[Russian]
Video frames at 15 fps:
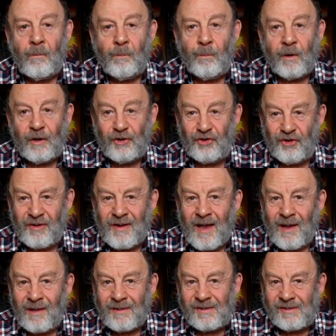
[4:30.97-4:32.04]

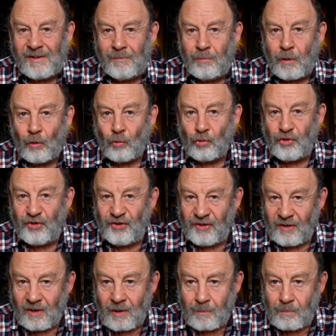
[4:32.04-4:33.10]
причиняет себе
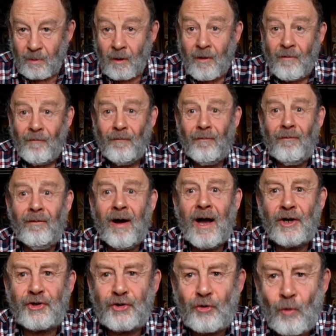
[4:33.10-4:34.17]
ущерб в
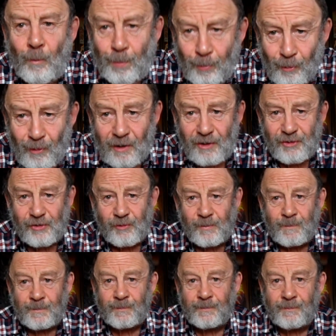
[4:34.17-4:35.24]
вашу пользу.
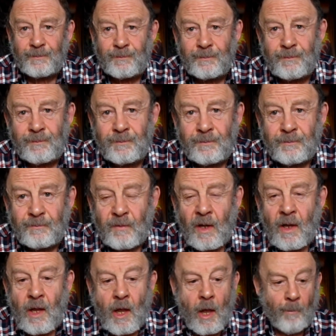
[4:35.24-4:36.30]

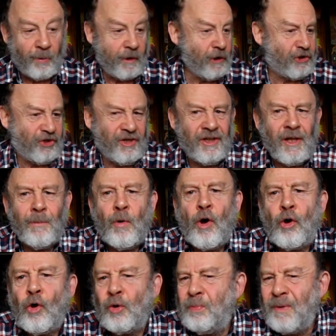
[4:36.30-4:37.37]
Причины
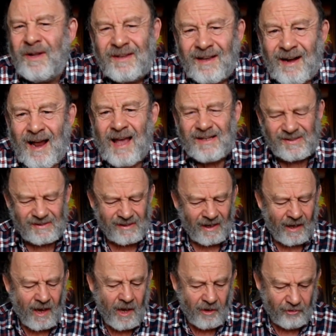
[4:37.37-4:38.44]
могут быть
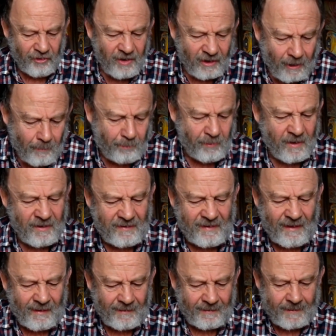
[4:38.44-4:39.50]
разные.
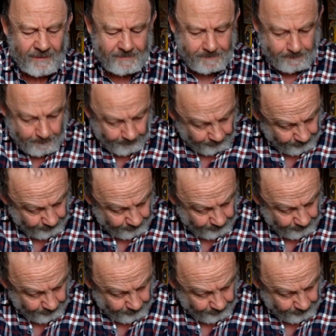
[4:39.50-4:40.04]
Некомпетентность,